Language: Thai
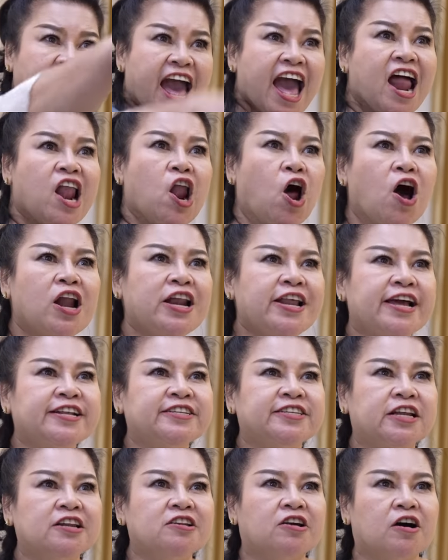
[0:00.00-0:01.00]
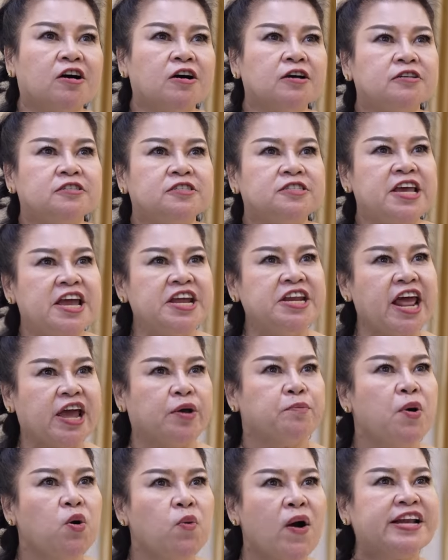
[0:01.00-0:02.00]
กล้าล้อเลียนฉันเหรอยายเด็ก
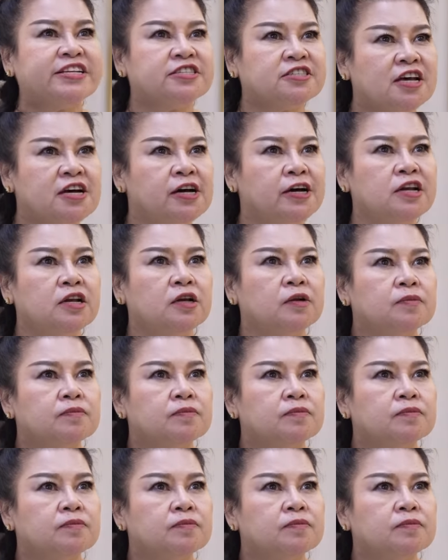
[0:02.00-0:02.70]
เมื่อวันเซิน